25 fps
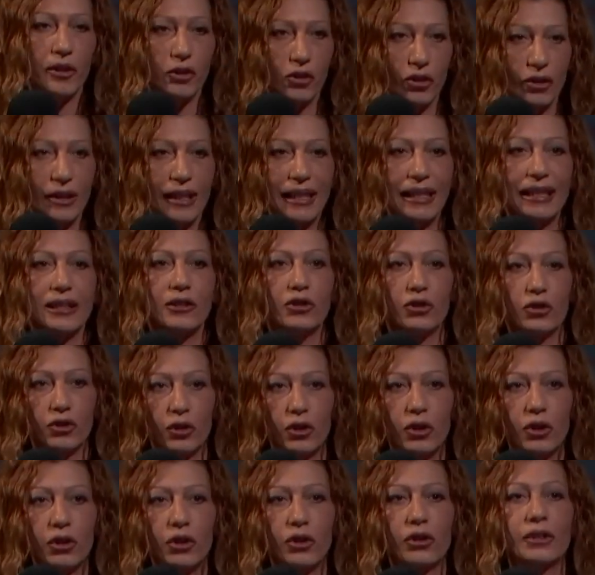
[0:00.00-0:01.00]
persone che
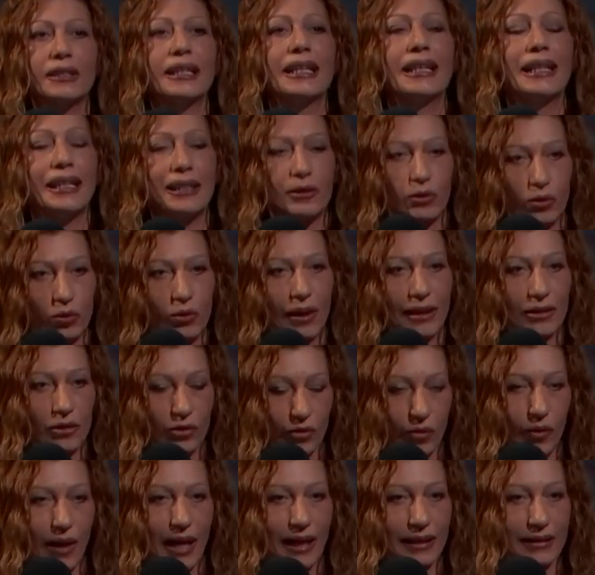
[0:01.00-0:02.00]
sono nella tua
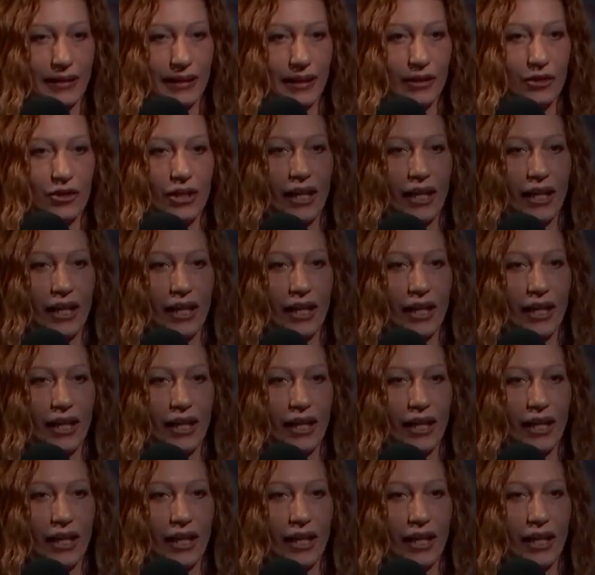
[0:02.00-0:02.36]
squadra,